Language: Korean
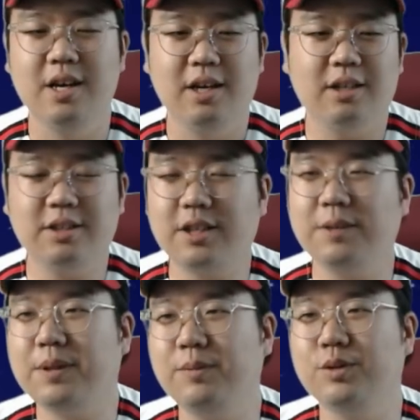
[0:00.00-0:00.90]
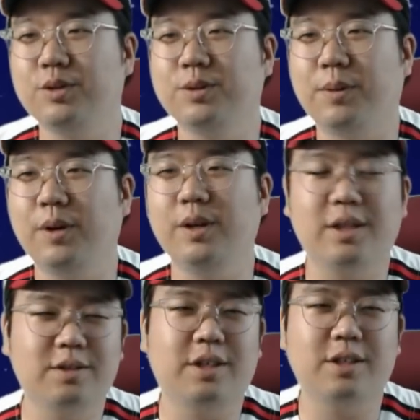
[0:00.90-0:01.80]
아시안게임 삼루수 멀리
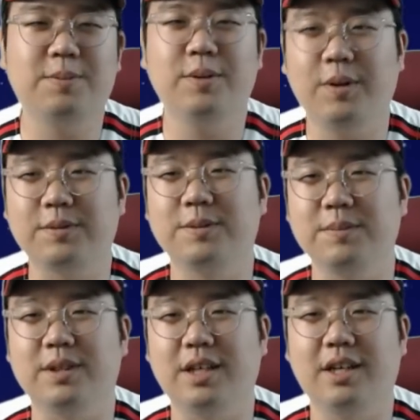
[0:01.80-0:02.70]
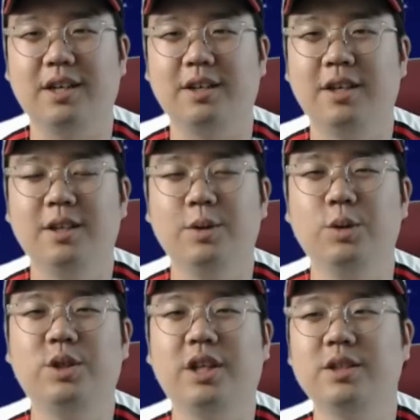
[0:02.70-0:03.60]
가서 찾을 필요 없습니다. 어,
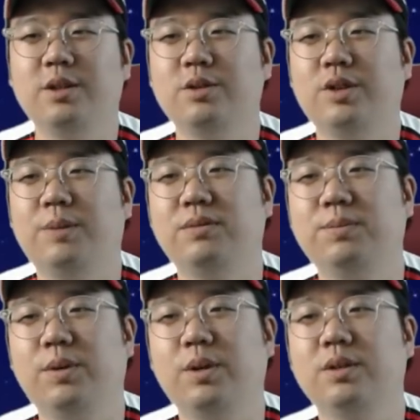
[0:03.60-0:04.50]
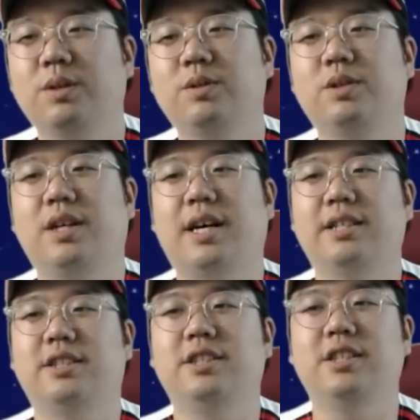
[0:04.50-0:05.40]
노시환 선수랑 문보경 선수가
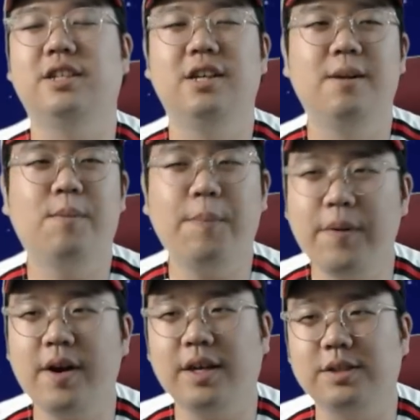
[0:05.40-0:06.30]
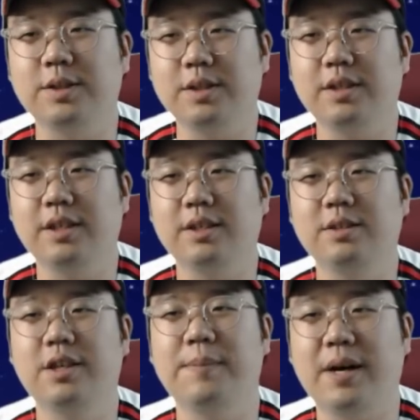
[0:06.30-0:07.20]
같이 뽑혀야죠. 예,
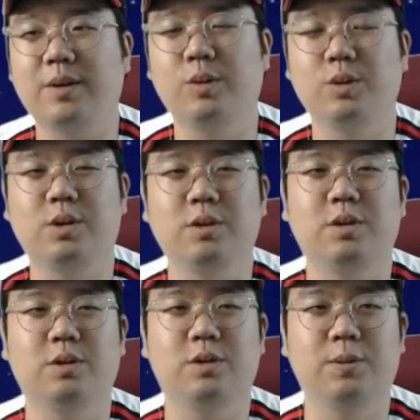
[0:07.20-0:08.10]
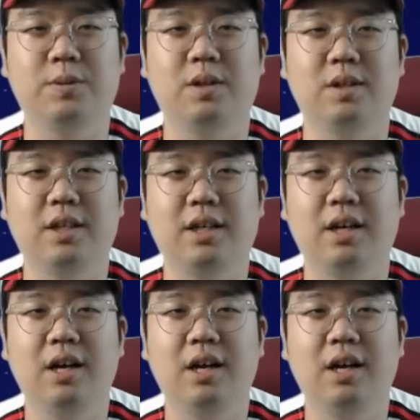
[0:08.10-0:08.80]
그게 맞고, 또 성적으로 보거나